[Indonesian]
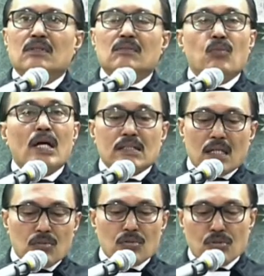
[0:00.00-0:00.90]
Bahasa
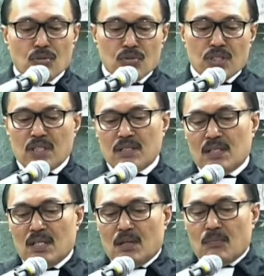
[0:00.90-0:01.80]
Doksong ini
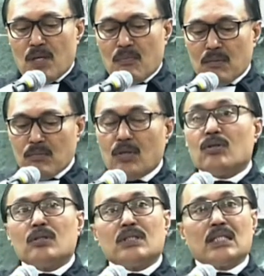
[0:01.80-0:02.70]
memang
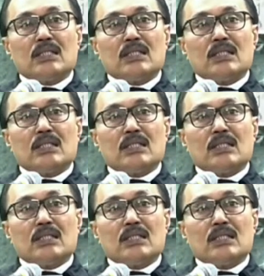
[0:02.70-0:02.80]
bolo tak